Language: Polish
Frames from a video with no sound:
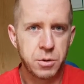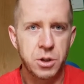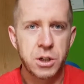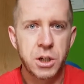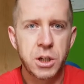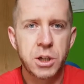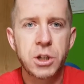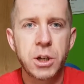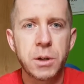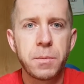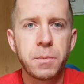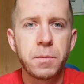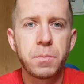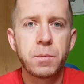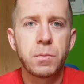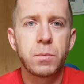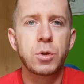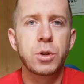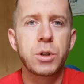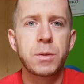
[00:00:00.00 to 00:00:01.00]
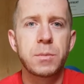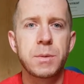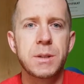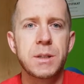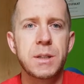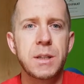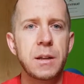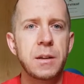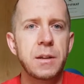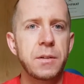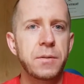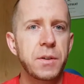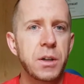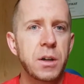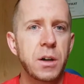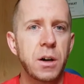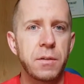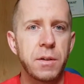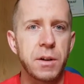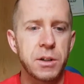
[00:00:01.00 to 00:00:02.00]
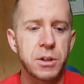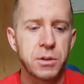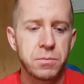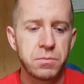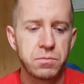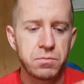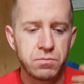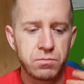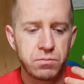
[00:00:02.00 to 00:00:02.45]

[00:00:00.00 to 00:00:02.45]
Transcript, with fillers: dzisiejszym, musimy zidentyfikować,